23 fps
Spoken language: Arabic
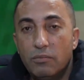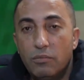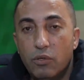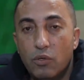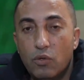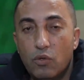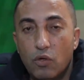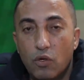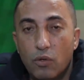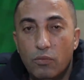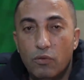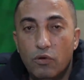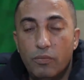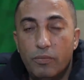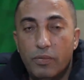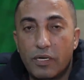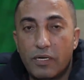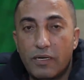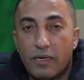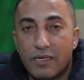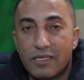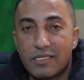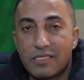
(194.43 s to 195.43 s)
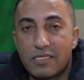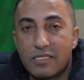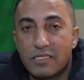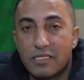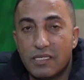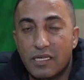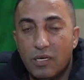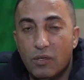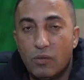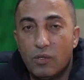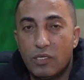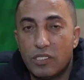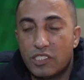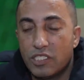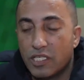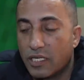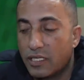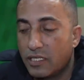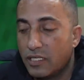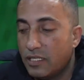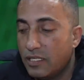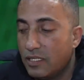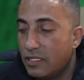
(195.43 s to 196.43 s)
بقوموا بقص اول
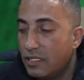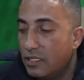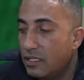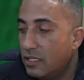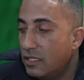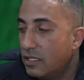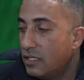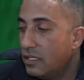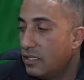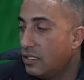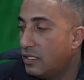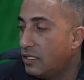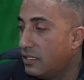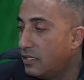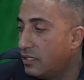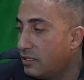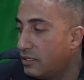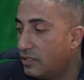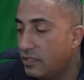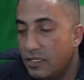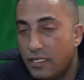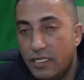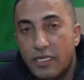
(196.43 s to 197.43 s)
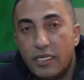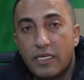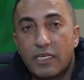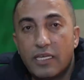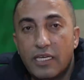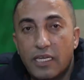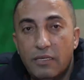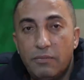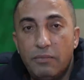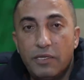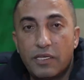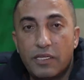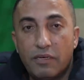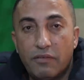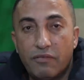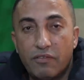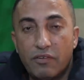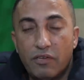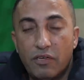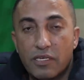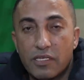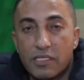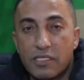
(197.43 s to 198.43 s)
شغلة آه، دنين كلب
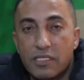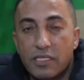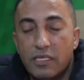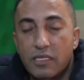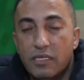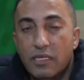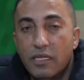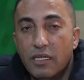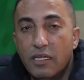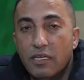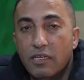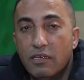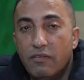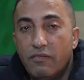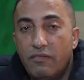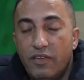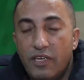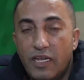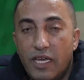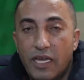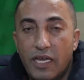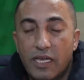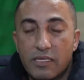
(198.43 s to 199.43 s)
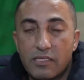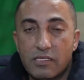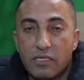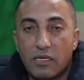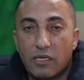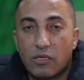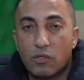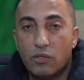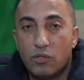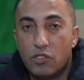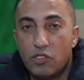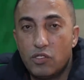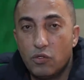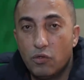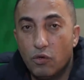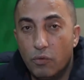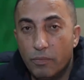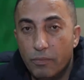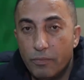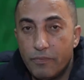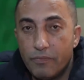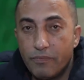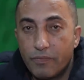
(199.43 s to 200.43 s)
القفقازي في حال صار
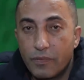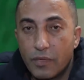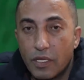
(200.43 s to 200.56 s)
هجوم